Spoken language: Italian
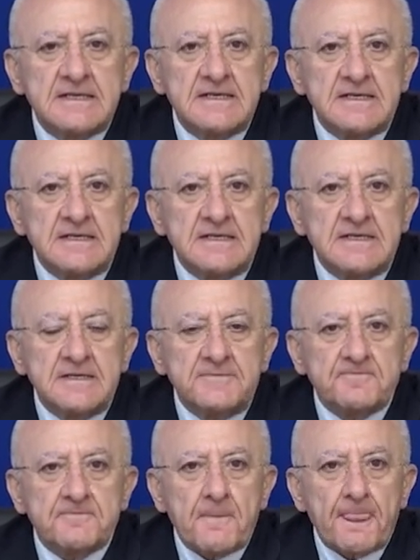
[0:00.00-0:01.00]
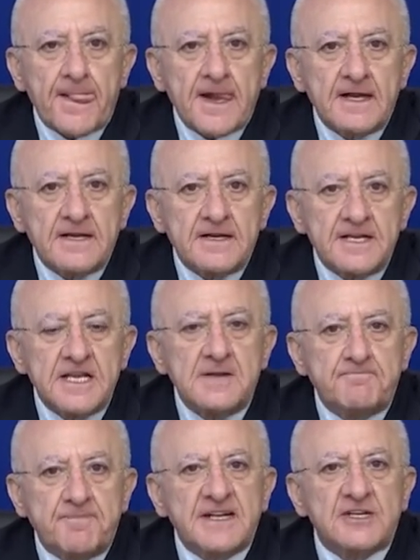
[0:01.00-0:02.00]
eh,
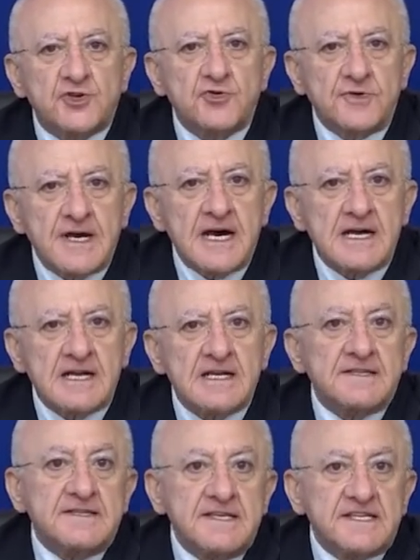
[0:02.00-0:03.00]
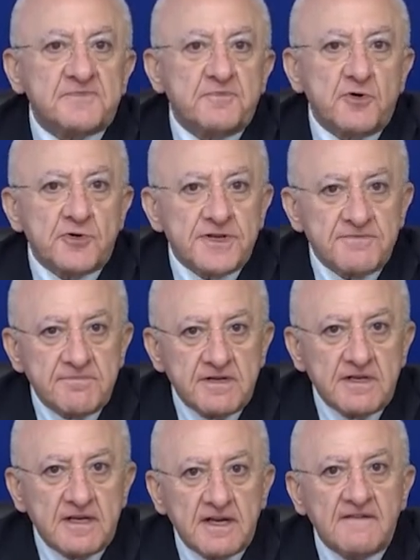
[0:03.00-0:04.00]
il personale
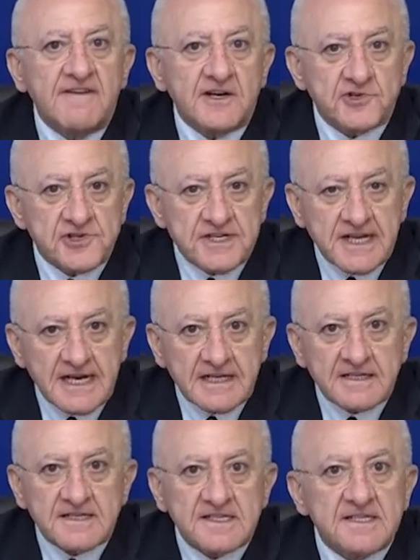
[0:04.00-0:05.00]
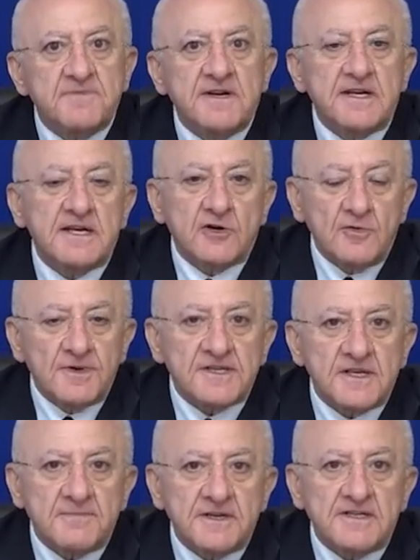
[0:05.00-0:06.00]
disponibile a vaccinarsi, perché come
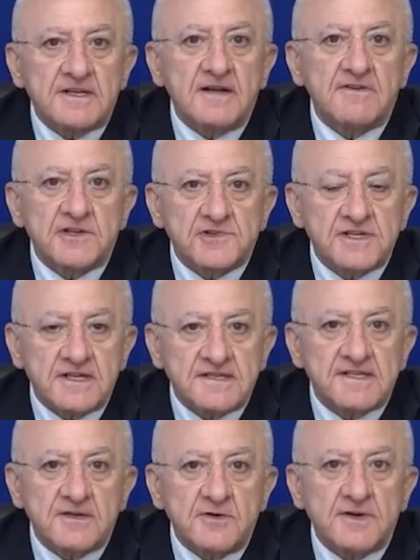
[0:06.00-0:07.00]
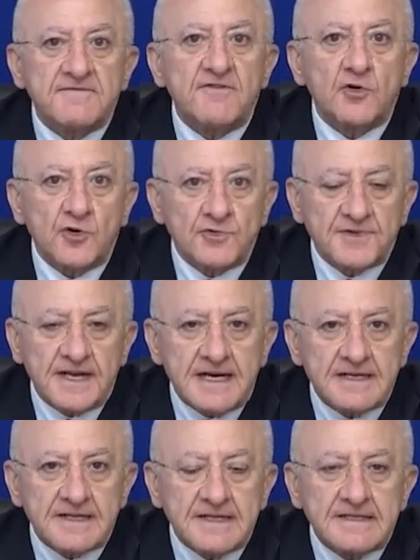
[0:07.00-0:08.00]
sapete la vaccinazione è
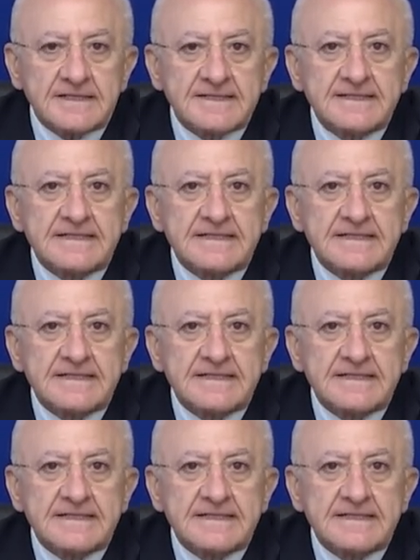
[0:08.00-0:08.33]
volontaria